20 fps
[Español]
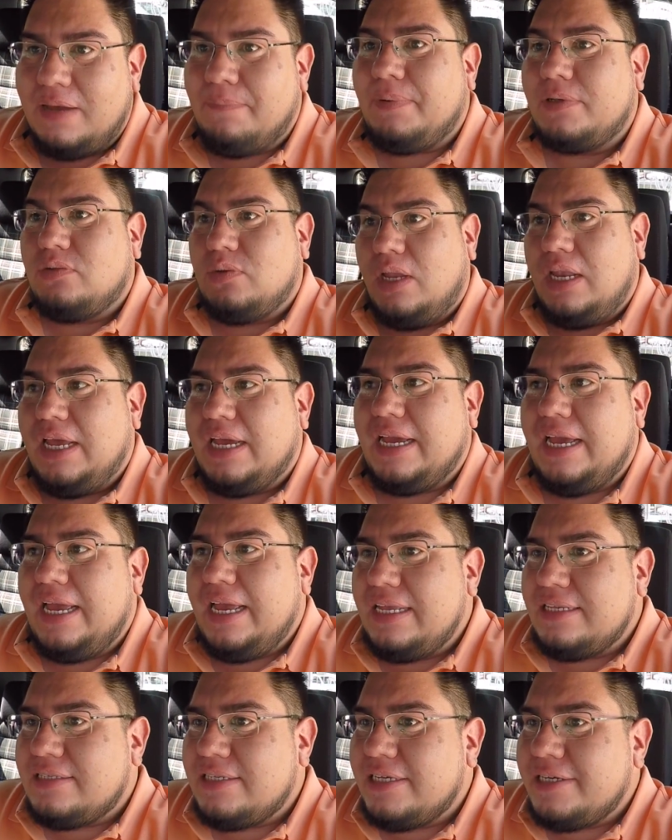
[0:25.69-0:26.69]
Ya pasó el
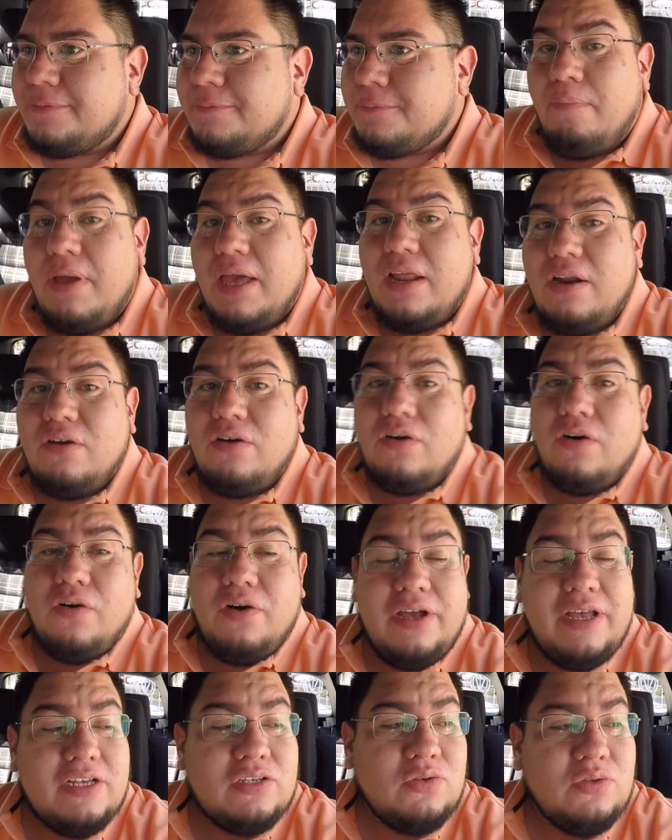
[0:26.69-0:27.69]
EGS Pero
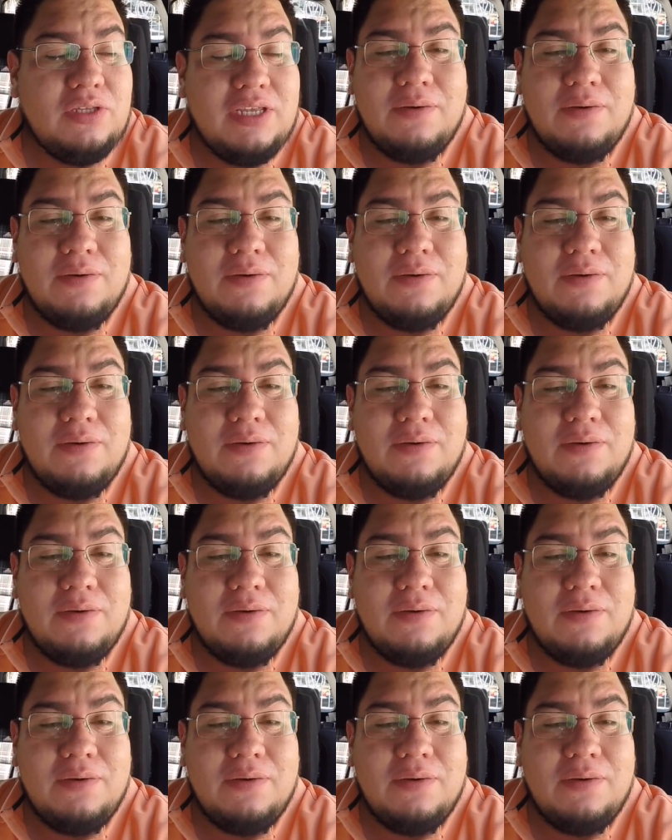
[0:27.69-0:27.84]
hoy es un